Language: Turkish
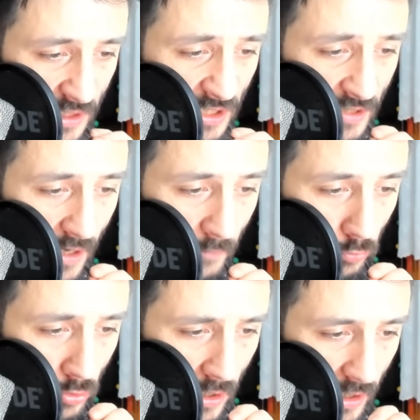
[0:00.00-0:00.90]
İki tane
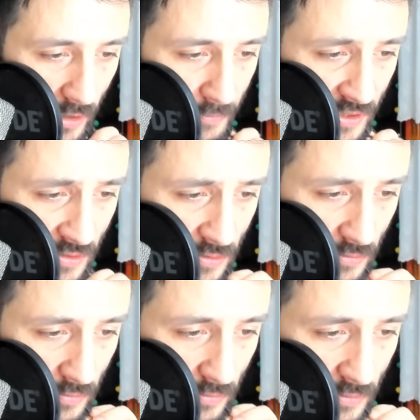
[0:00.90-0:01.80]
vurur herhalde. Bir.
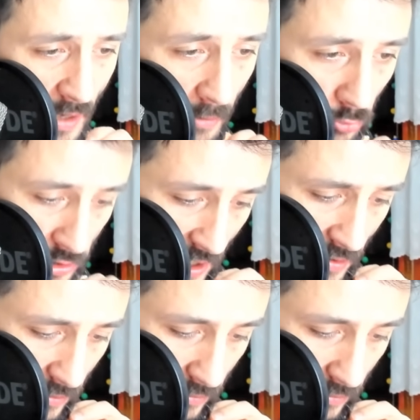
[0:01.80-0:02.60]
Tamam güzel.